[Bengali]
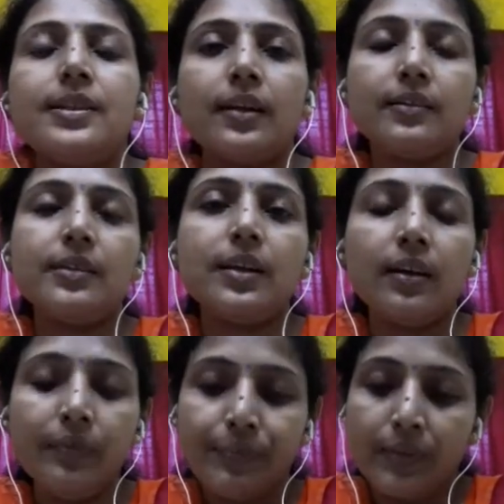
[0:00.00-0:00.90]
ছাত্রীরা
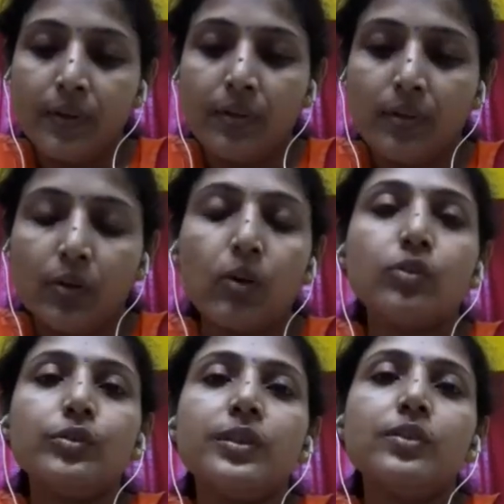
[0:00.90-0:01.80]

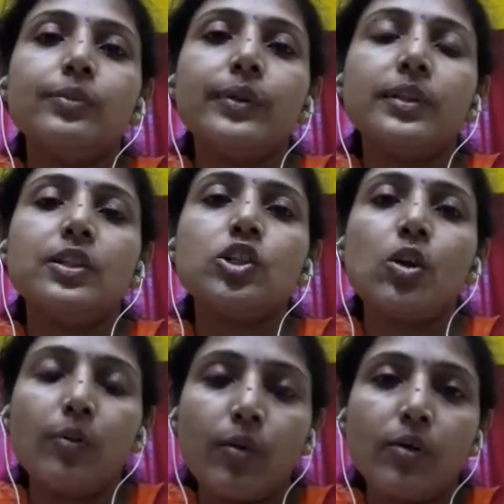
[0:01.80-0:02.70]
গতদিন তোমাদের
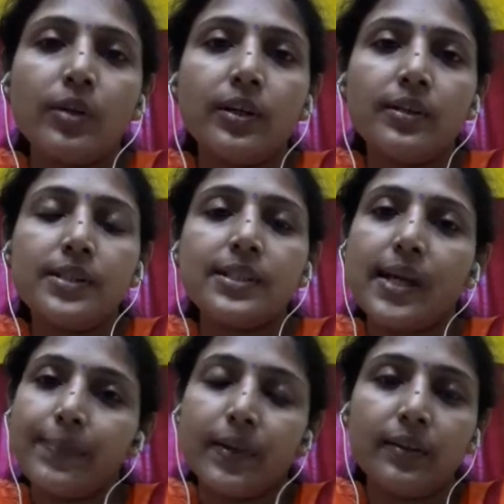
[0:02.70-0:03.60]
সংবহনের যে
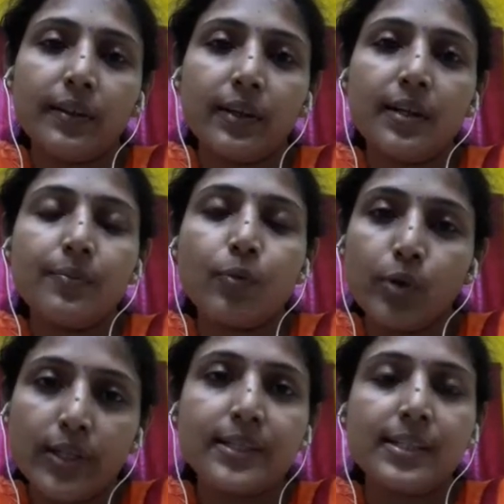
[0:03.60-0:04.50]
চ্যাপ্টার থেকে
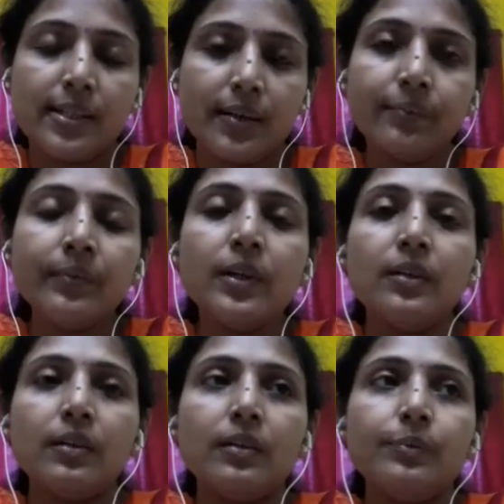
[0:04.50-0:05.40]
পড়িয়েছিলাম
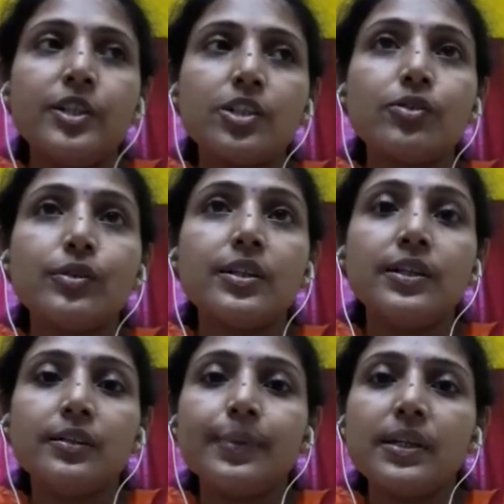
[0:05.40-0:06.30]
বিশেষ করে
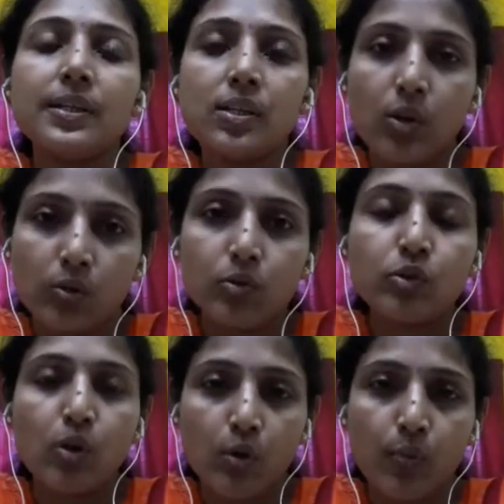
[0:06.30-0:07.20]
হৃৎপিণ্ডে রক্ত
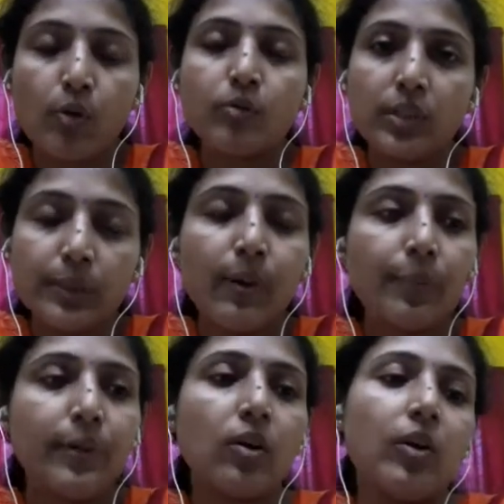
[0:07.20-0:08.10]
সংবহন
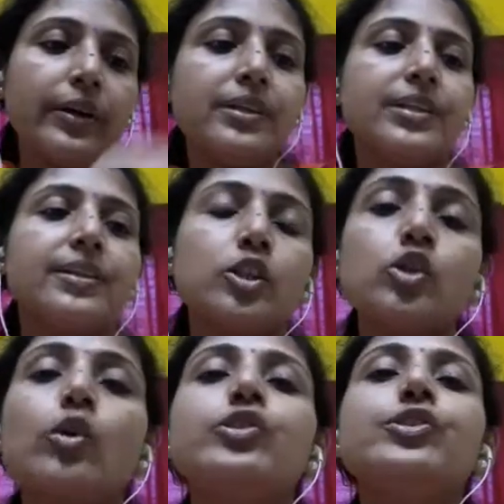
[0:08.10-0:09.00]
কিভাবে হয় সেটা
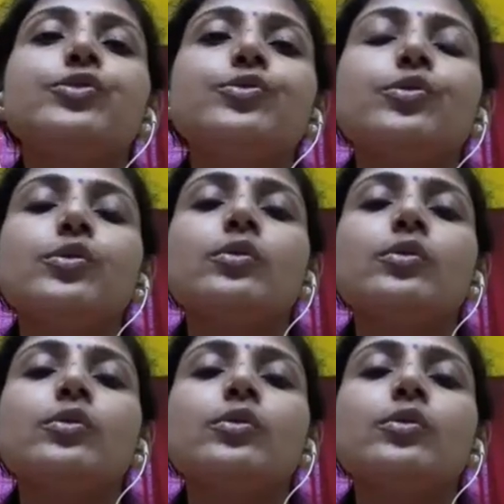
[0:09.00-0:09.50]
সচিত্র